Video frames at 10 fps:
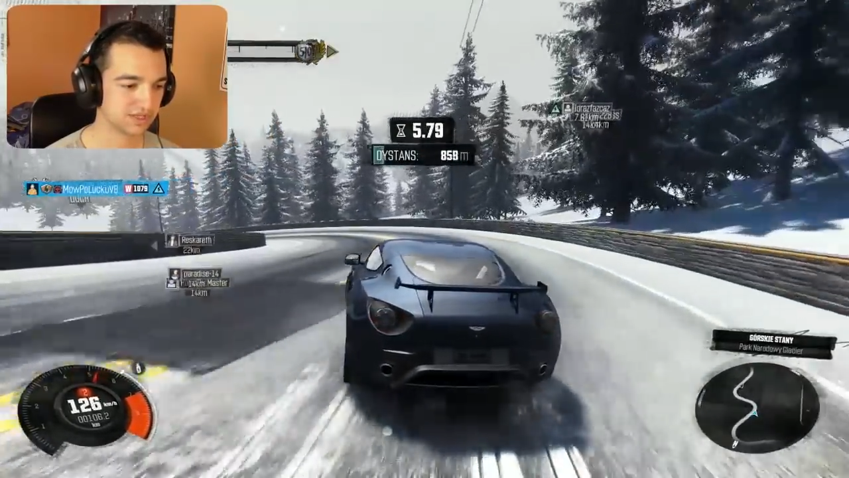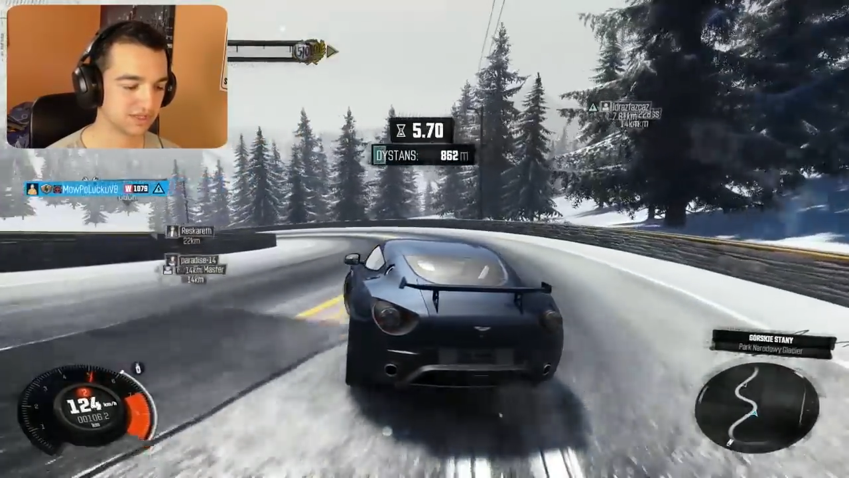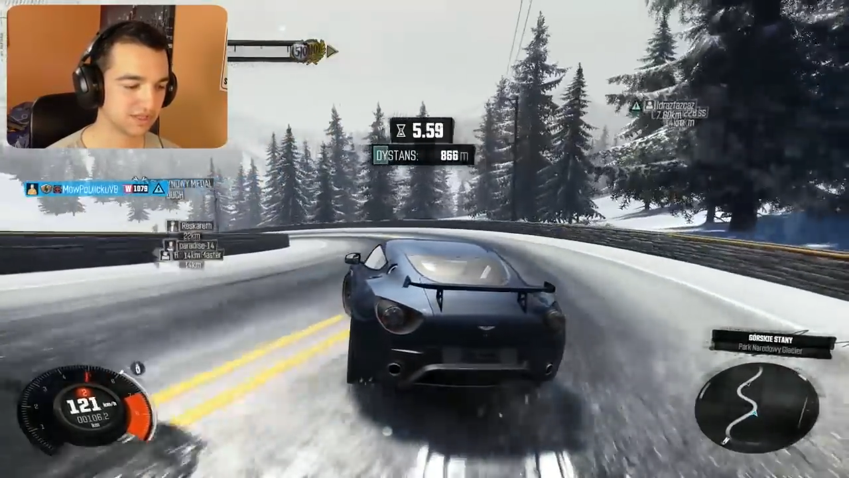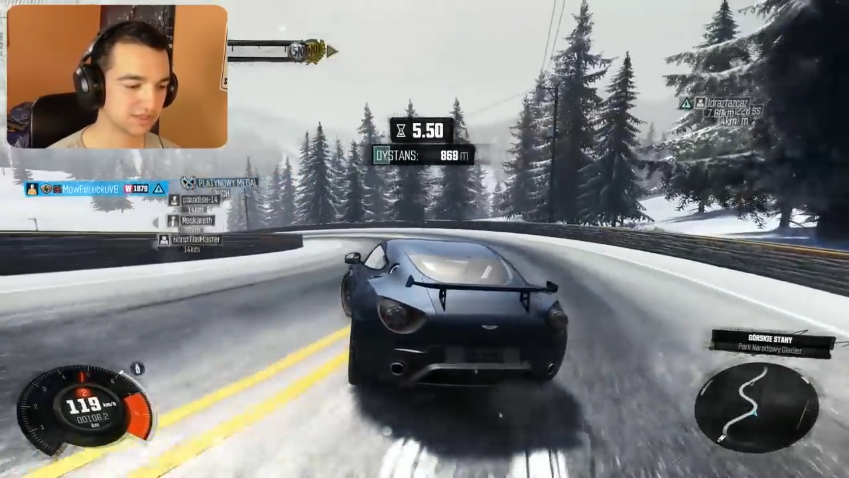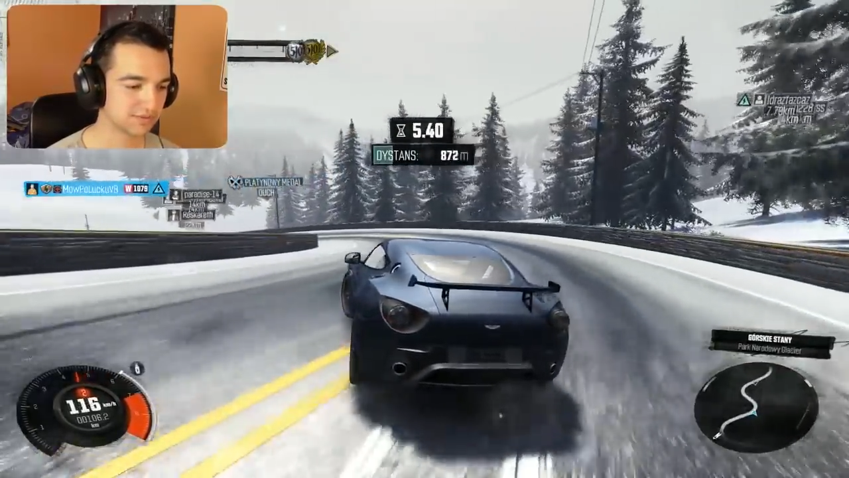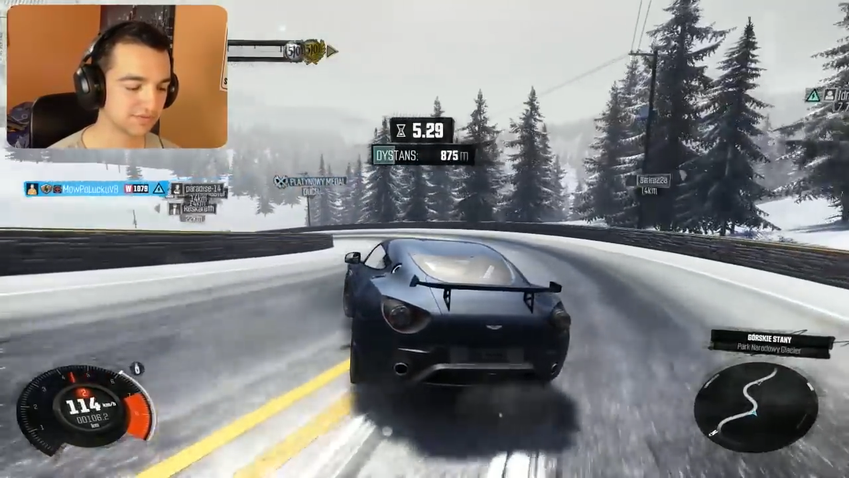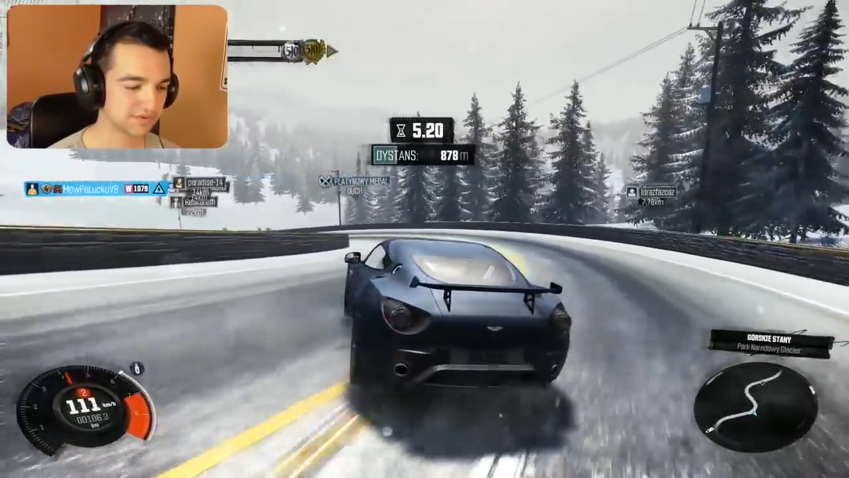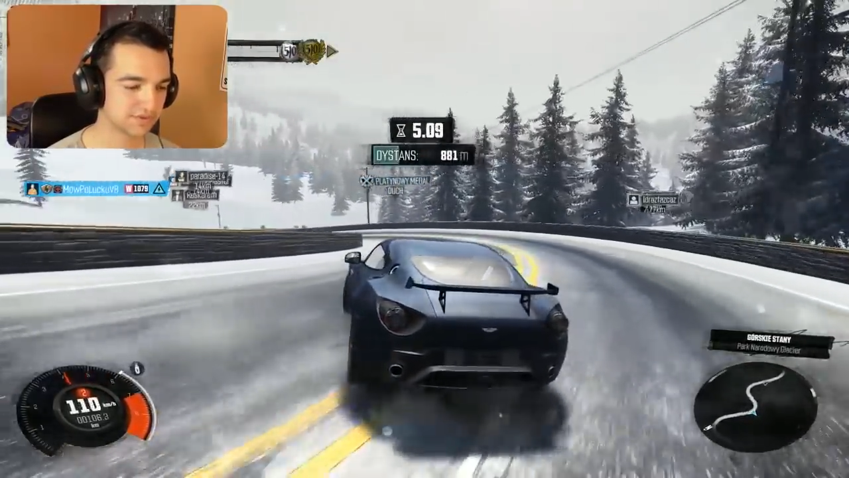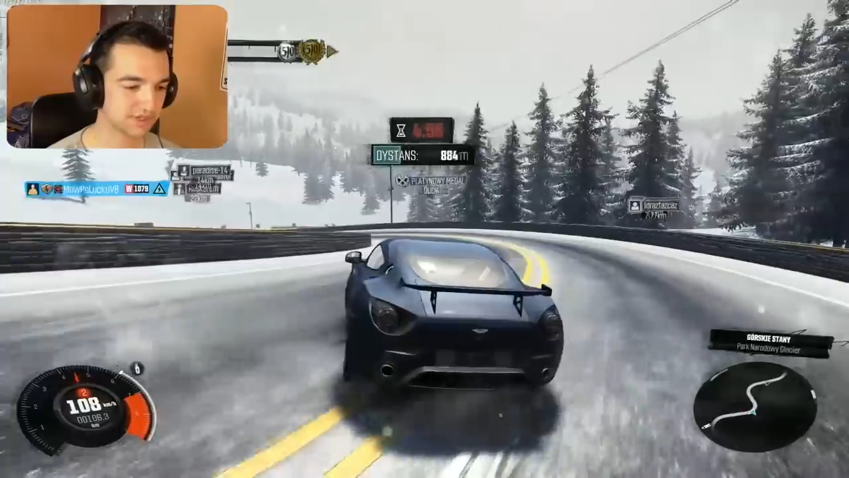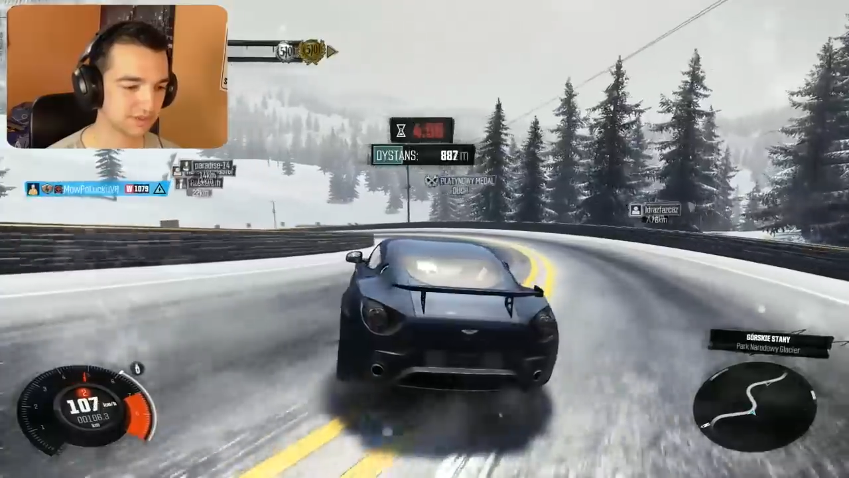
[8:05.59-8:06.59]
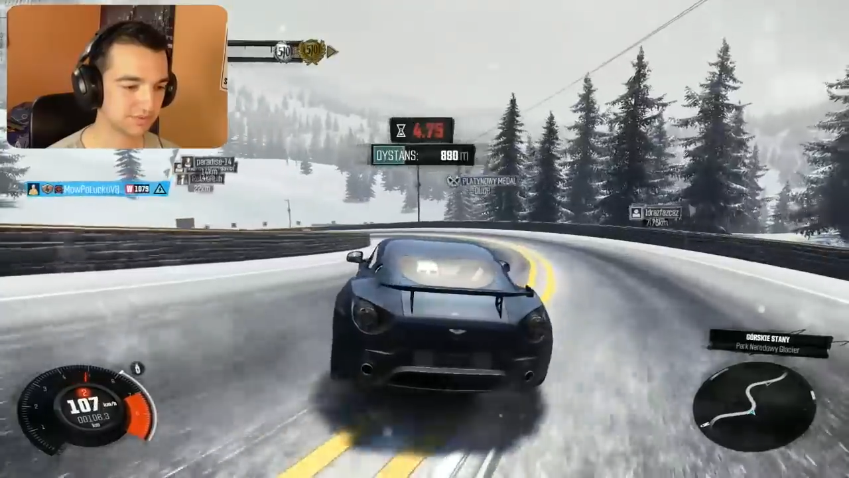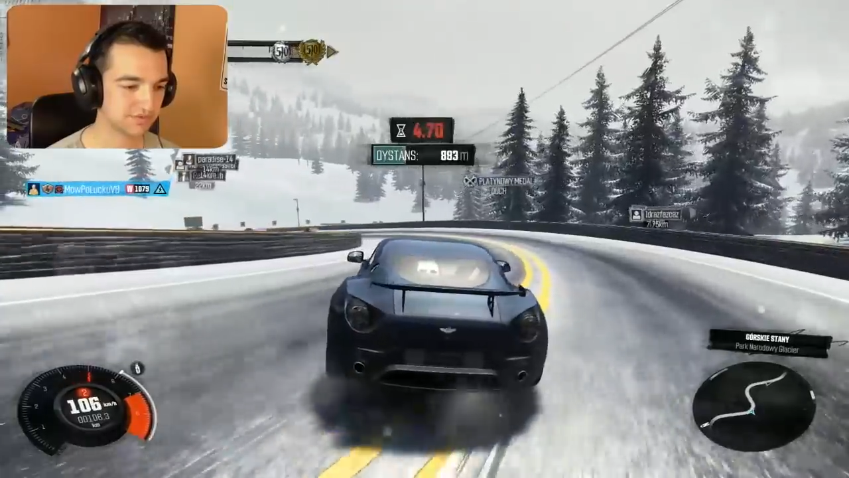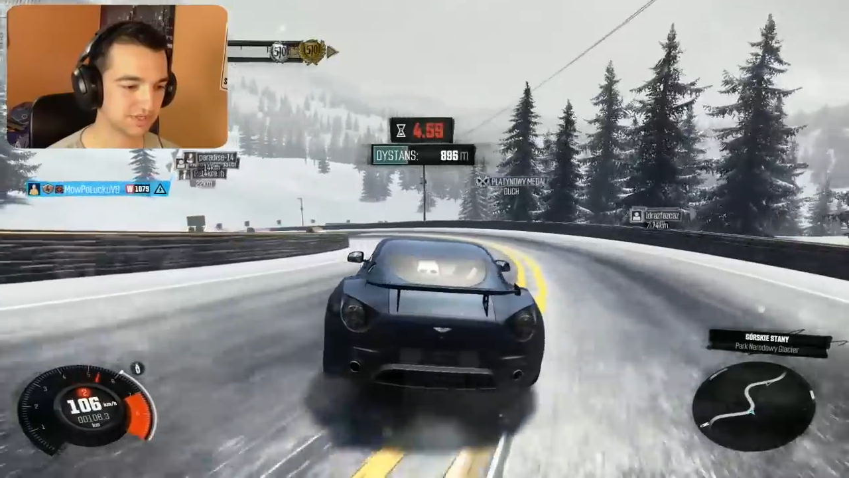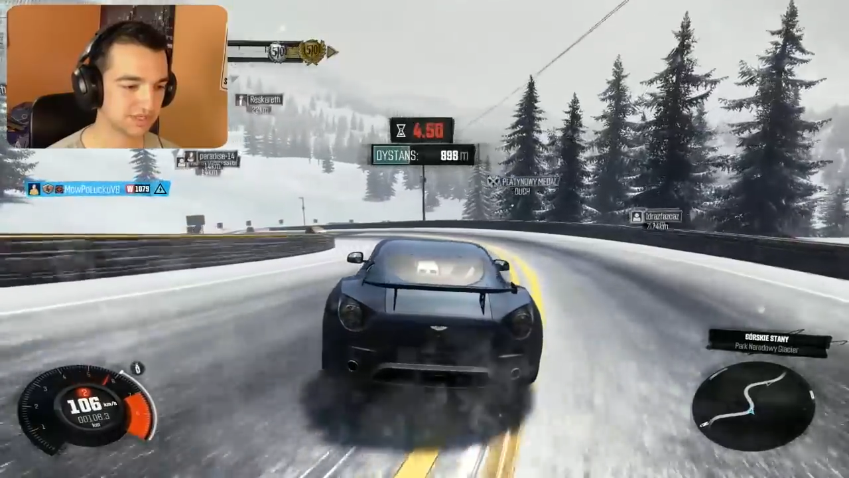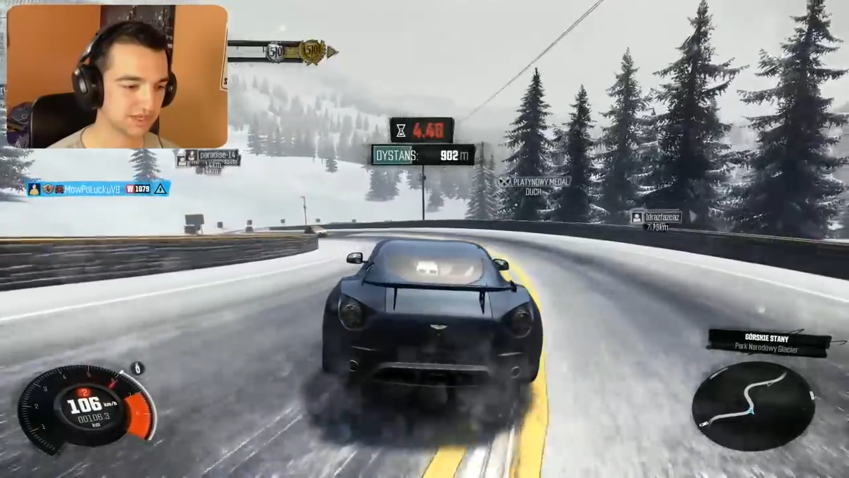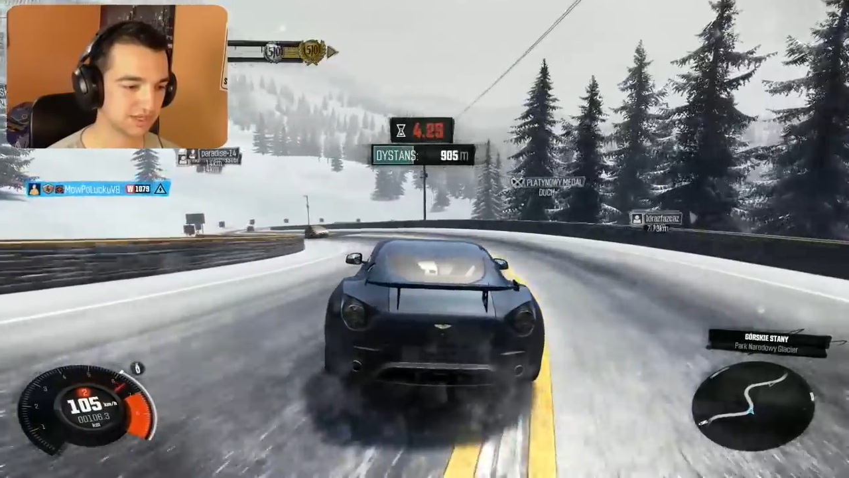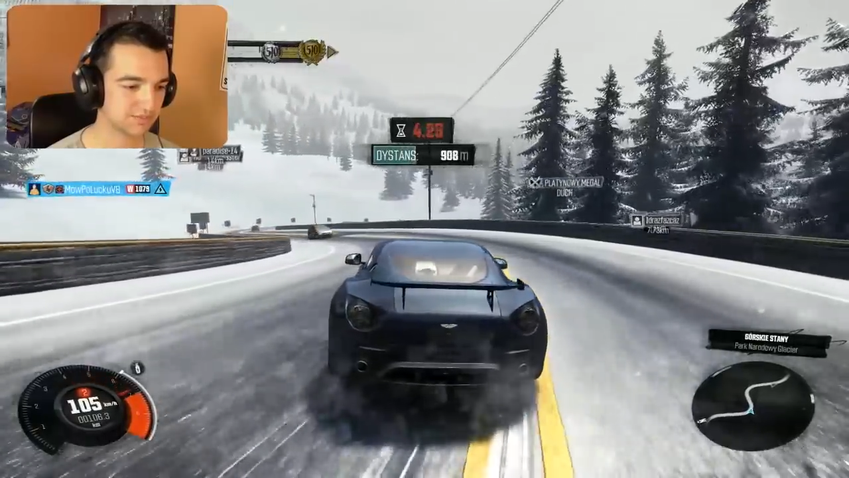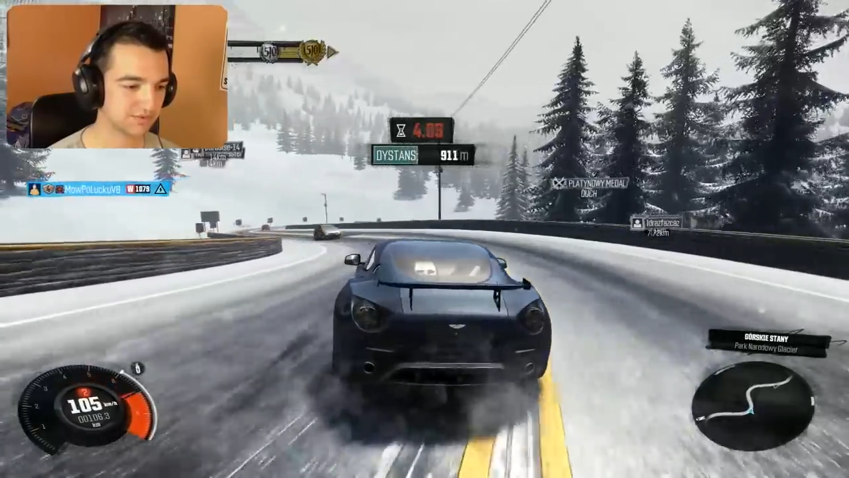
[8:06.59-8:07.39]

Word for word: Nie jestem nawet w stanie powiedzieć jakie,